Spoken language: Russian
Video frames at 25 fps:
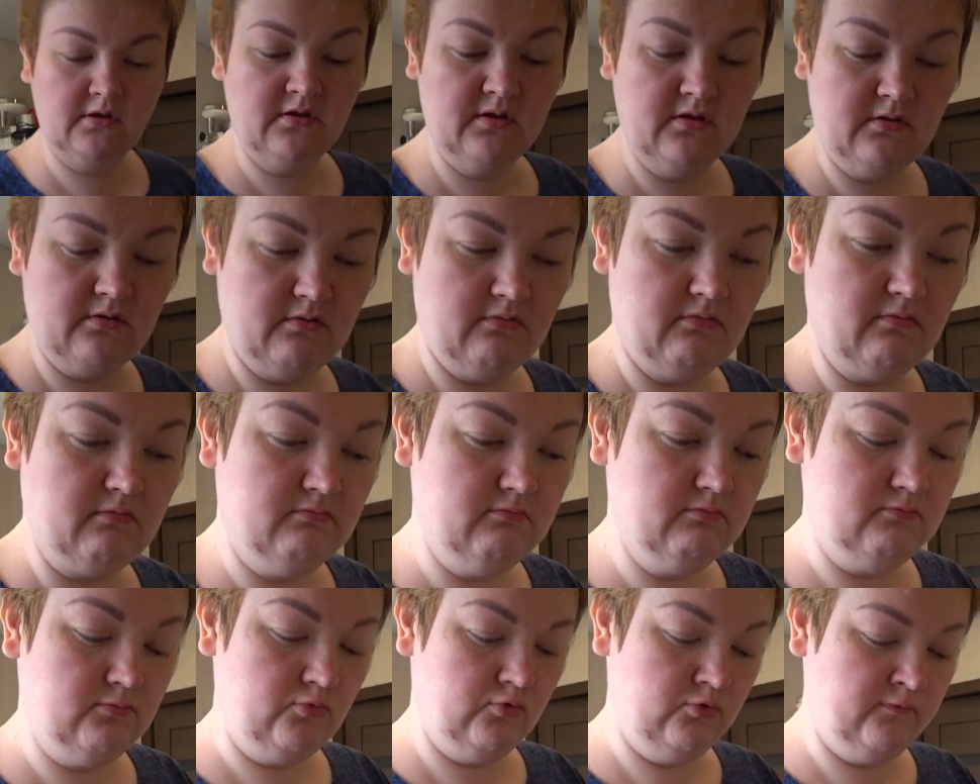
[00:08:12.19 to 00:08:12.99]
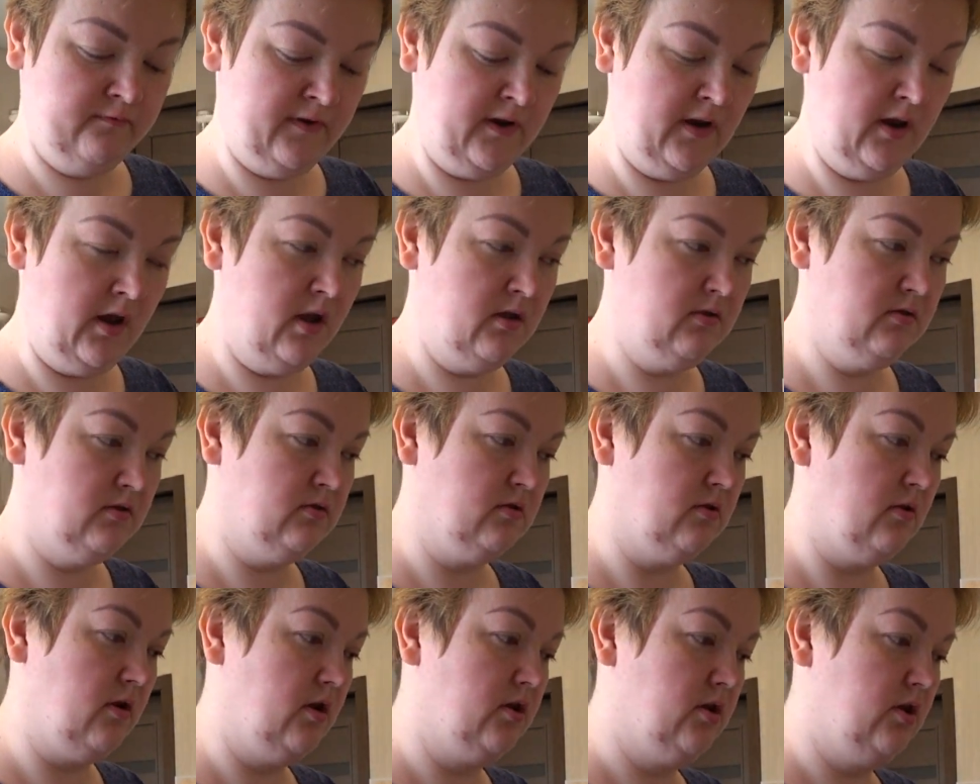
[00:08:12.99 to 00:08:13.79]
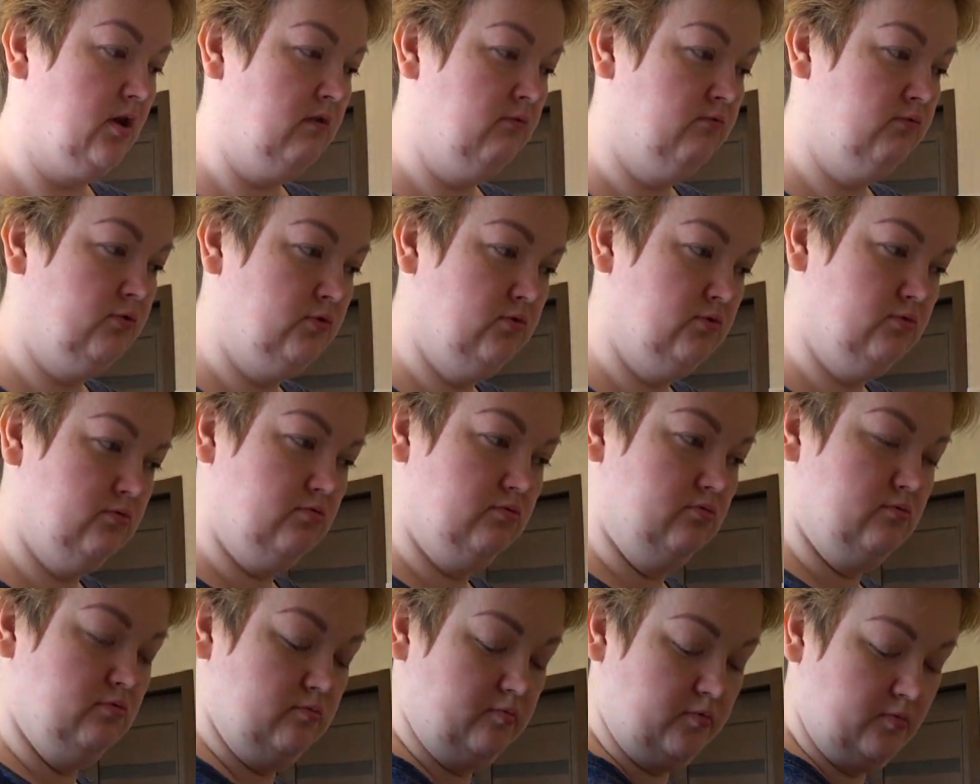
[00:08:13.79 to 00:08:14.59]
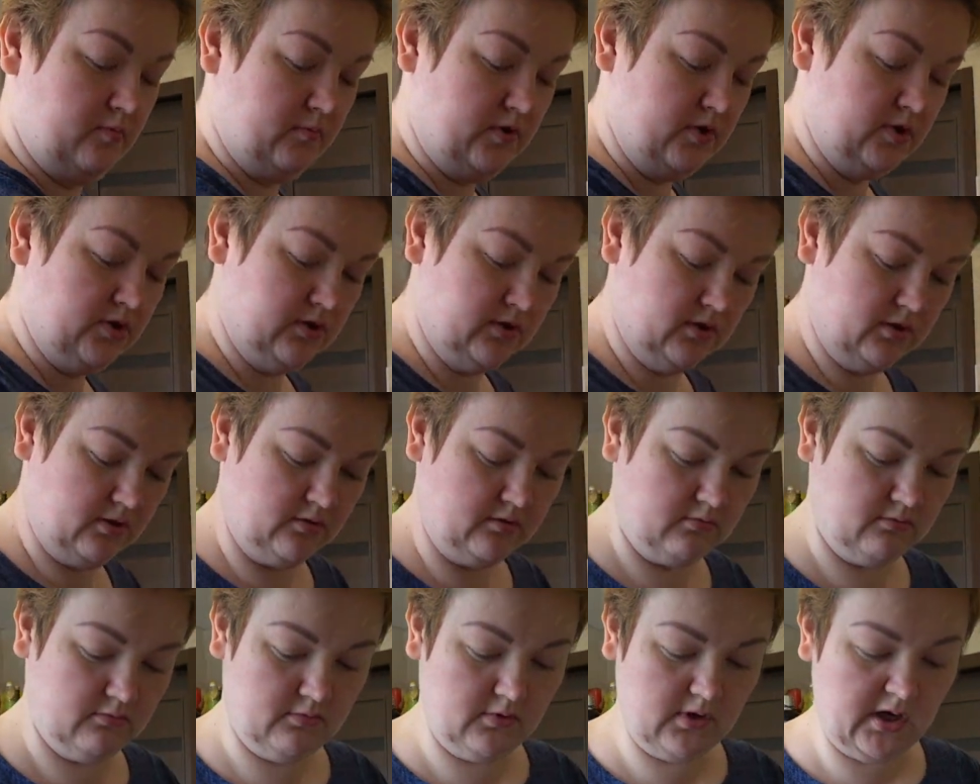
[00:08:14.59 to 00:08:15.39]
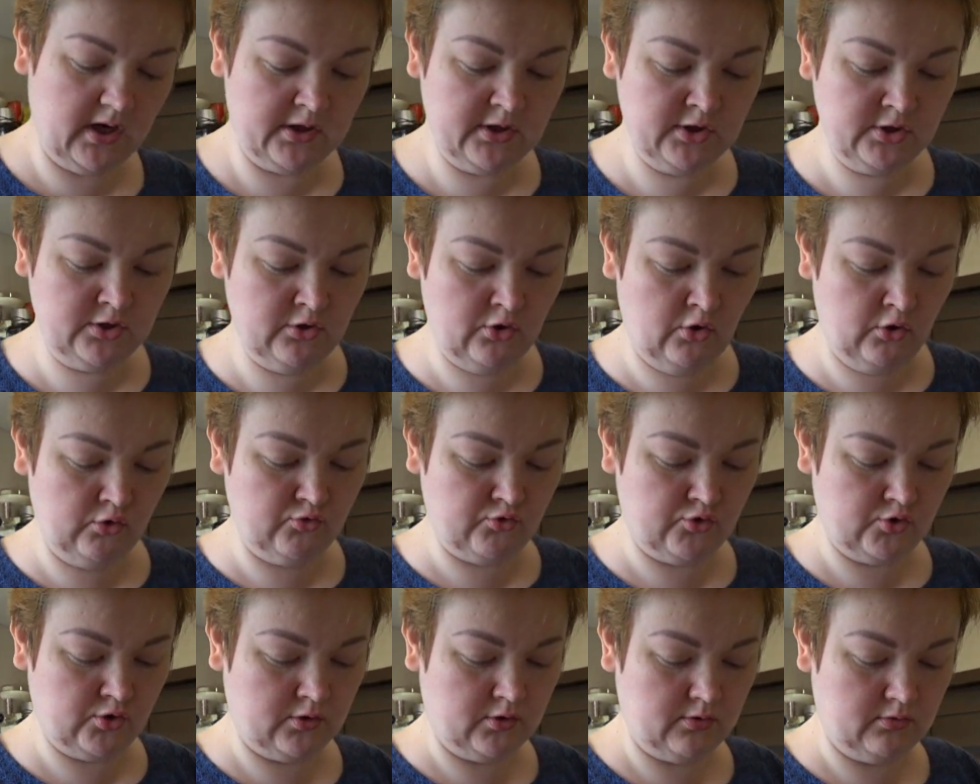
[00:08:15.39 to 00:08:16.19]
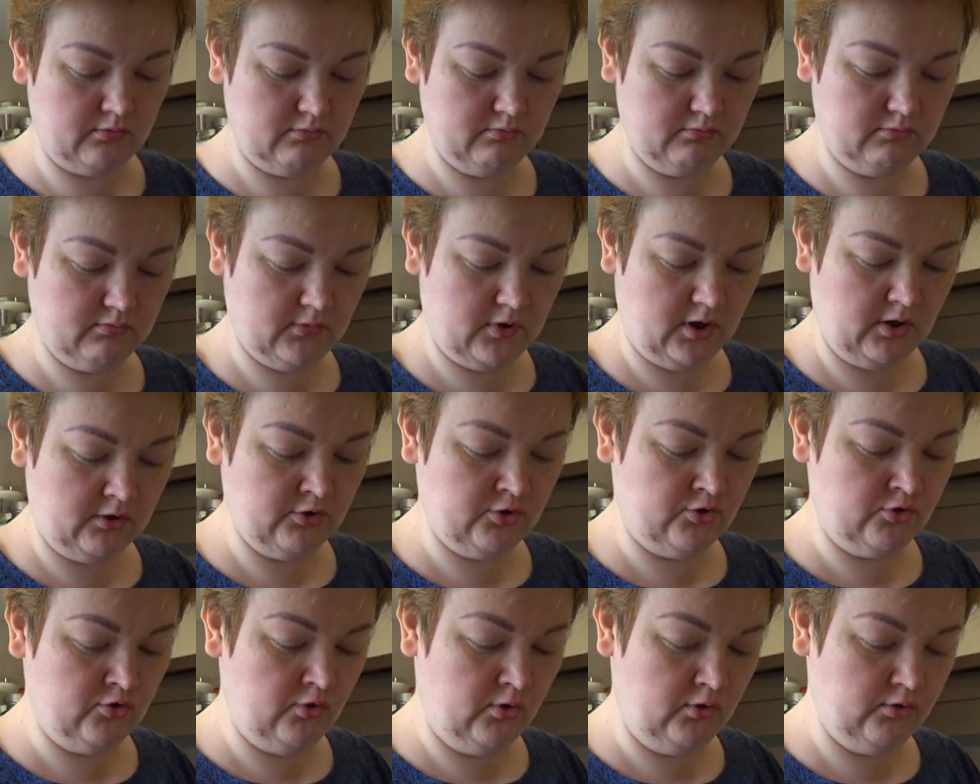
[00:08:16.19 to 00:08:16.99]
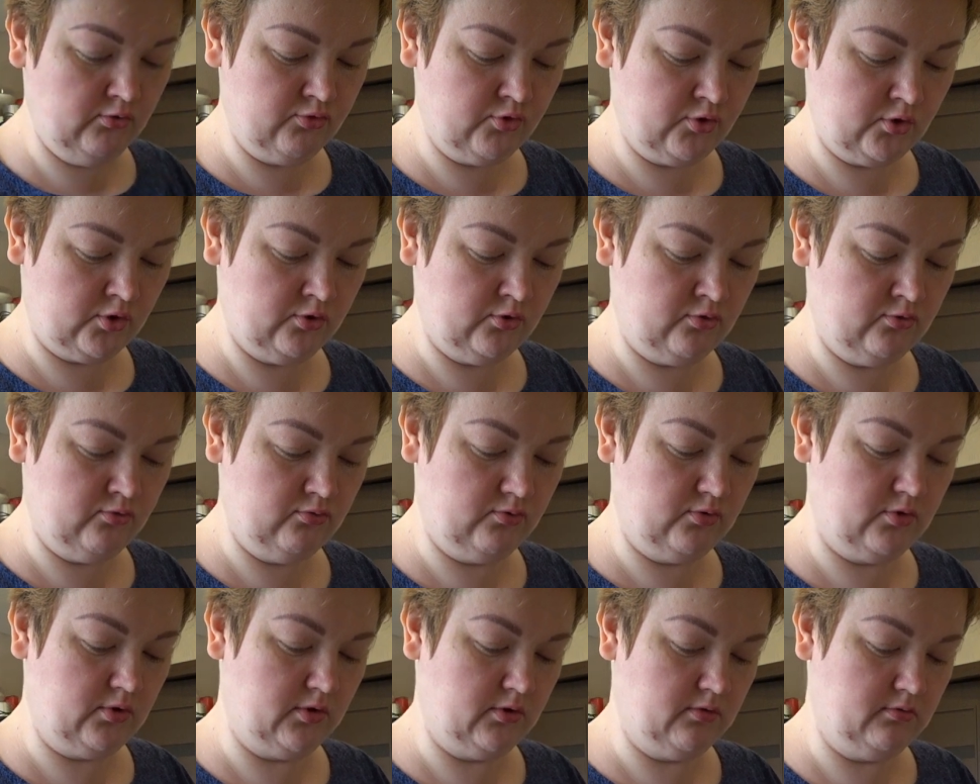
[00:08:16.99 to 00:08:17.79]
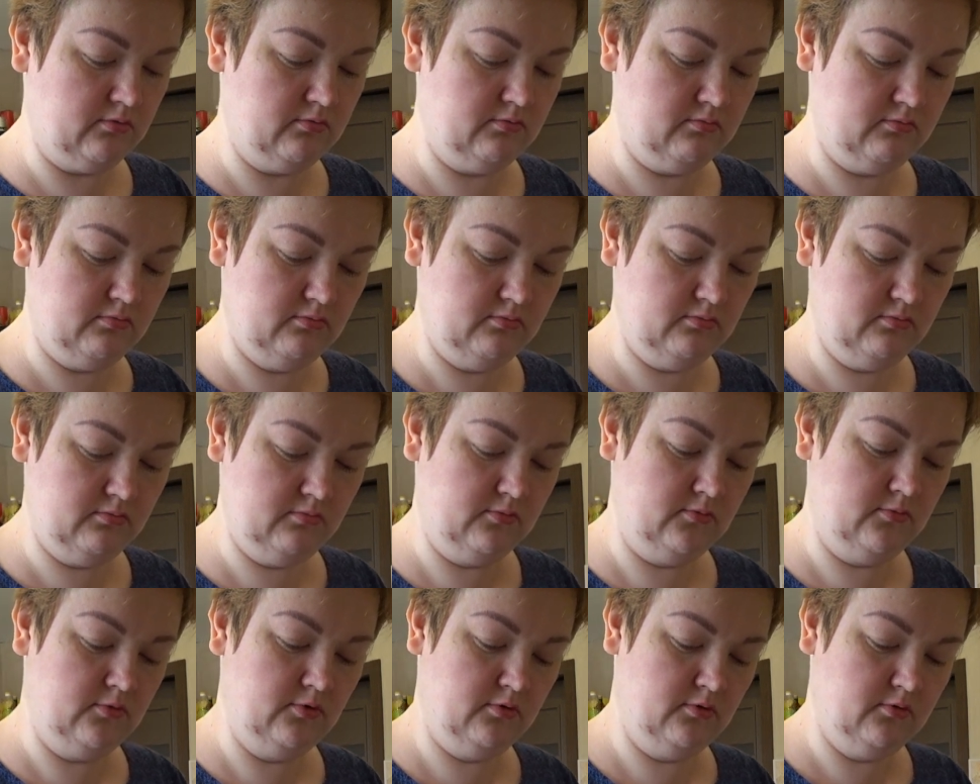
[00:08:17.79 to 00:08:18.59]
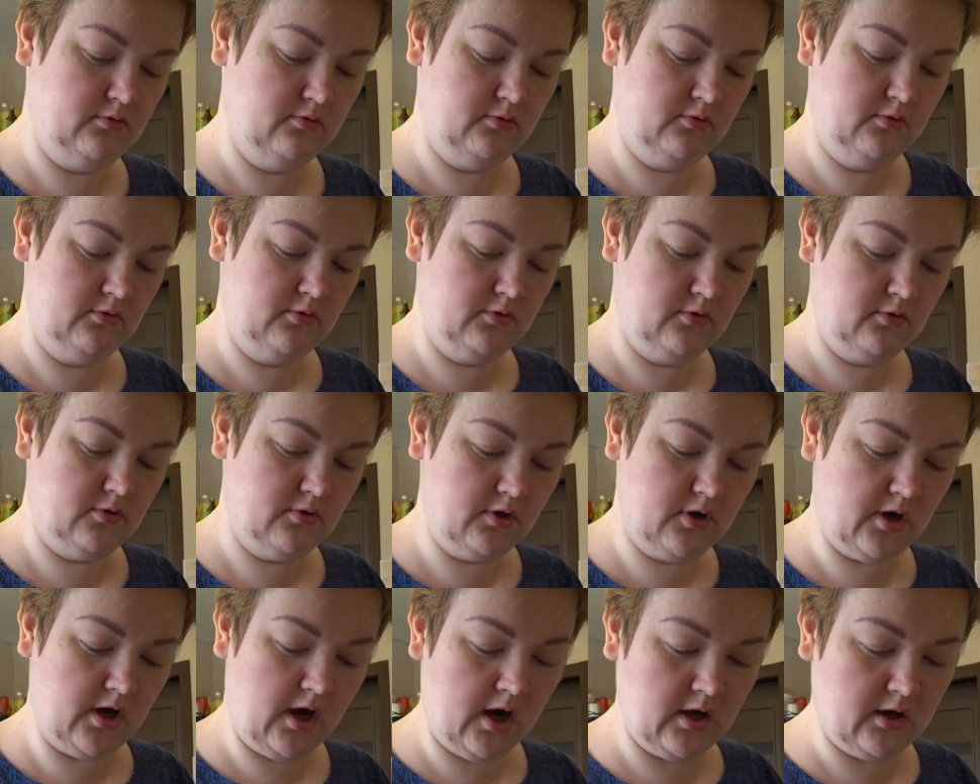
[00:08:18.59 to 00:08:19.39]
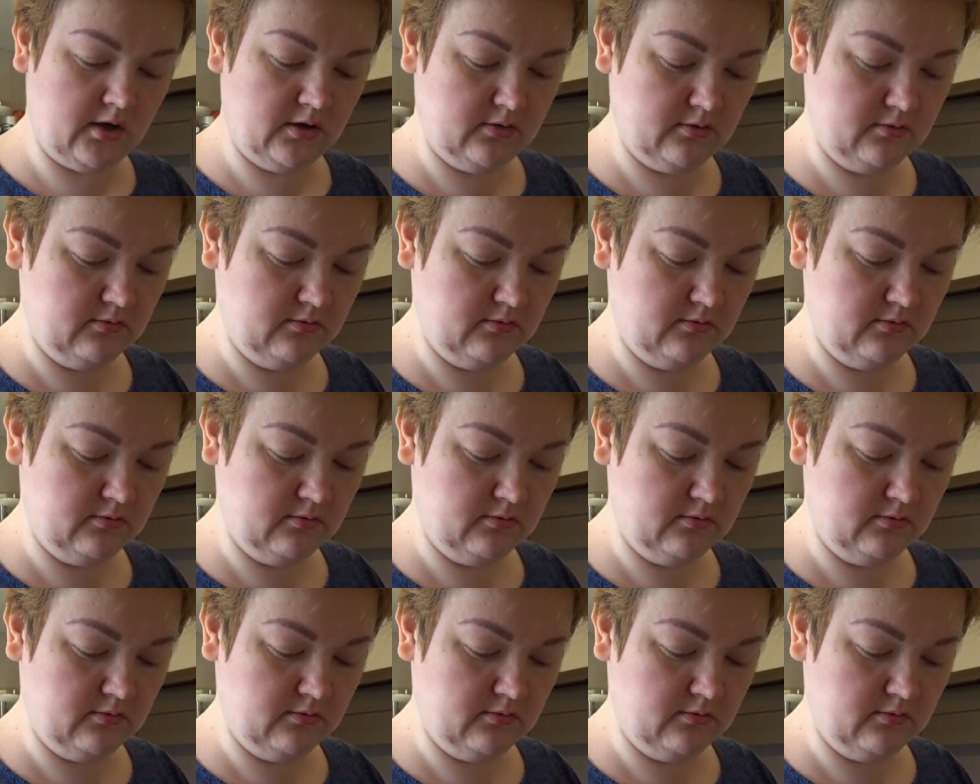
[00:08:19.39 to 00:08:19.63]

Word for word: это, ну, валяется, а я вот, понимаешь, это, как Золушка, как Золушка с утра, как